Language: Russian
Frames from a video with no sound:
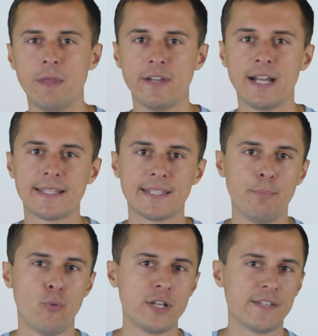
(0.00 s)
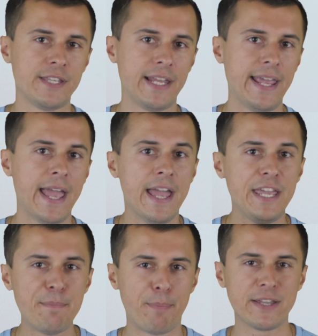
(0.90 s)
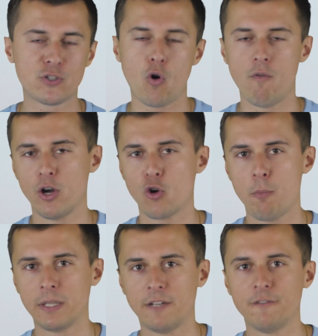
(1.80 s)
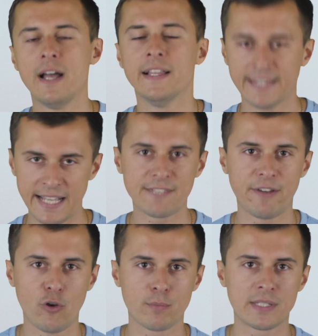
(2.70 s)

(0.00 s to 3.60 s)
навигации пользователей и поисковых роботов на своем